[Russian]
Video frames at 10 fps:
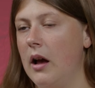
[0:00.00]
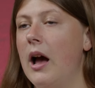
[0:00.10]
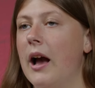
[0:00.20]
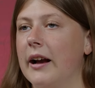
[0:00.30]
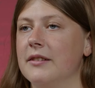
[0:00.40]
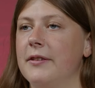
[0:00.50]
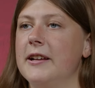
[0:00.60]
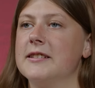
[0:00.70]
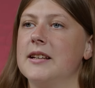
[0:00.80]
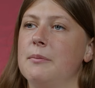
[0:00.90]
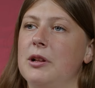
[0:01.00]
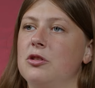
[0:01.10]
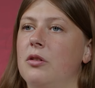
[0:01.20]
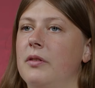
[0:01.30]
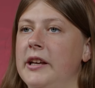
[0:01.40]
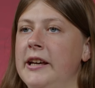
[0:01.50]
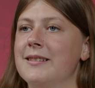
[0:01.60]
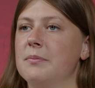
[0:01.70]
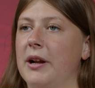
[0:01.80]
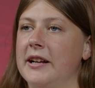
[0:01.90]
Конференция Молдова
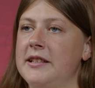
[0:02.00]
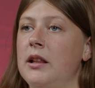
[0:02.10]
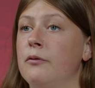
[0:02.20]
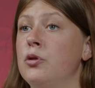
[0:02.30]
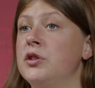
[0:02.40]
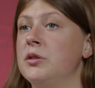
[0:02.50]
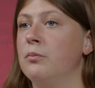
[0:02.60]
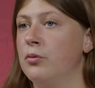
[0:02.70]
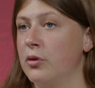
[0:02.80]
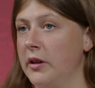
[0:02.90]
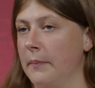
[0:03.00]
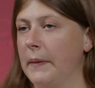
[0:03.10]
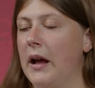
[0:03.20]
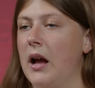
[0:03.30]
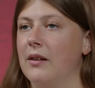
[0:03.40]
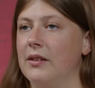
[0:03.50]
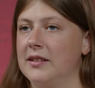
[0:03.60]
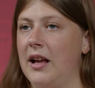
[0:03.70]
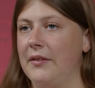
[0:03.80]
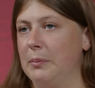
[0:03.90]
ЕС проходила в Люксембурге.
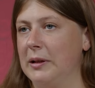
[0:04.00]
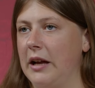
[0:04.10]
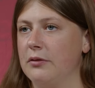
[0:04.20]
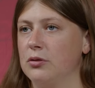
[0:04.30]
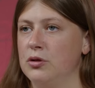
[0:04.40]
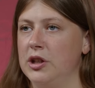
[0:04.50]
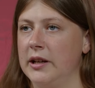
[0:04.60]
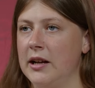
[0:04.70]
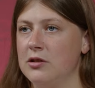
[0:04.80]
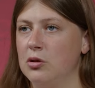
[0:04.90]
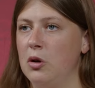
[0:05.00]
Возглавил молдавскую делегацию